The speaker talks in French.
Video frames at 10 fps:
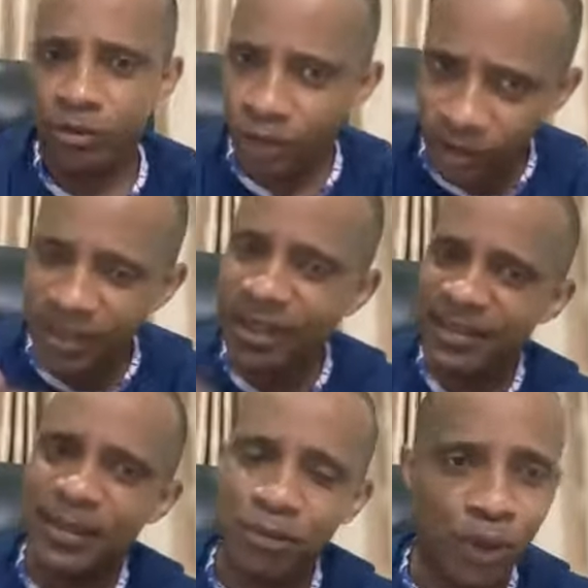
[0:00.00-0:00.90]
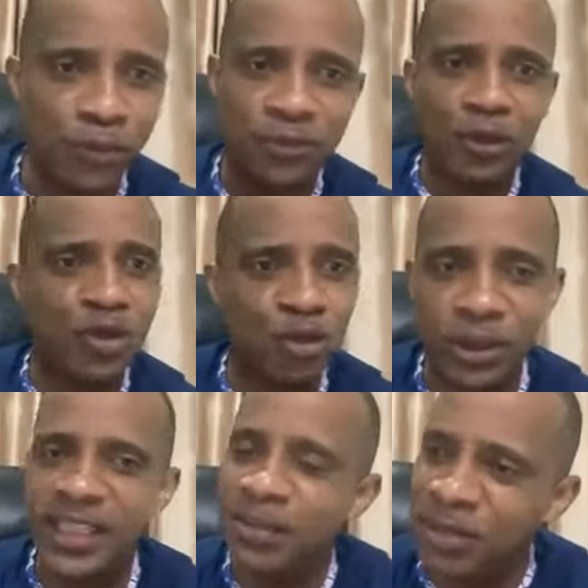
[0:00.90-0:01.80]
Donner ta dîme, ton offrande,
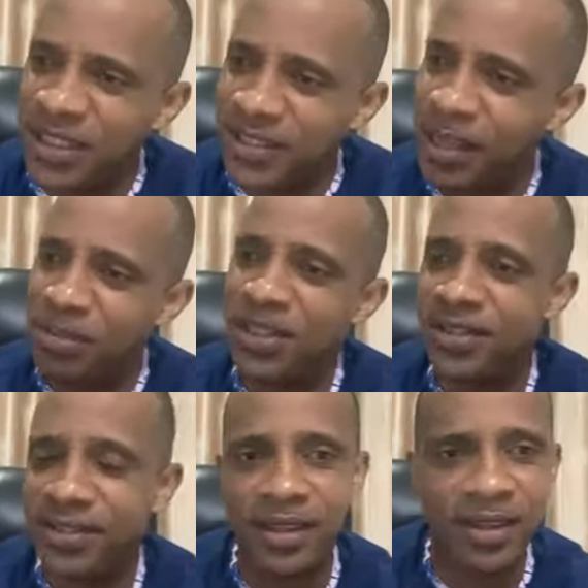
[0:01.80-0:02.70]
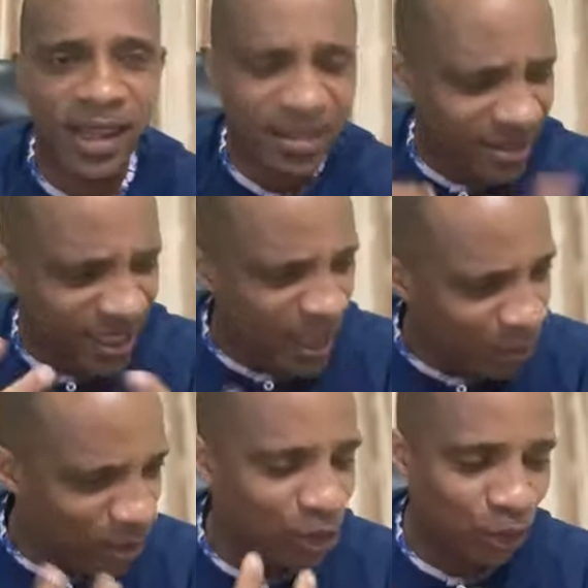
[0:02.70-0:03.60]
soutenir un ministère, être zélé
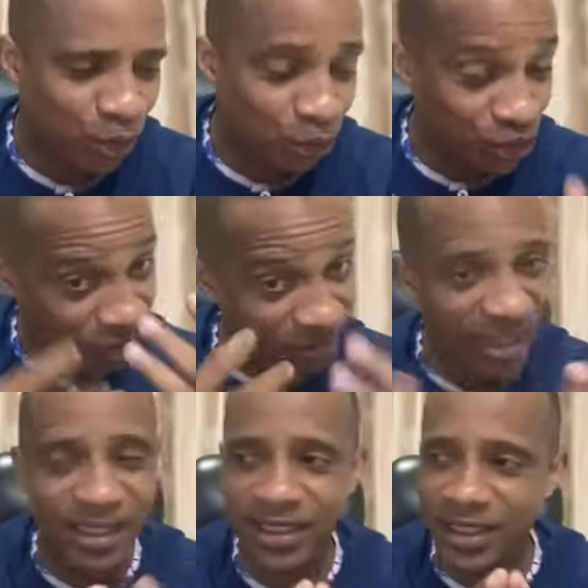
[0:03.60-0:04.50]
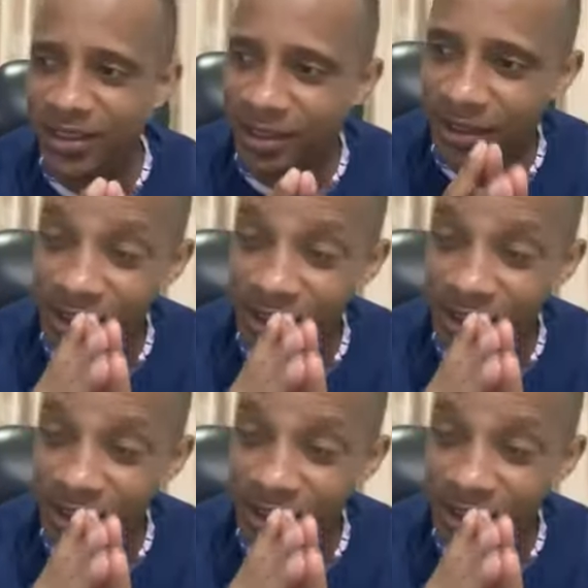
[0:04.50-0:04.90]
pour les choses, de chanter à l'église,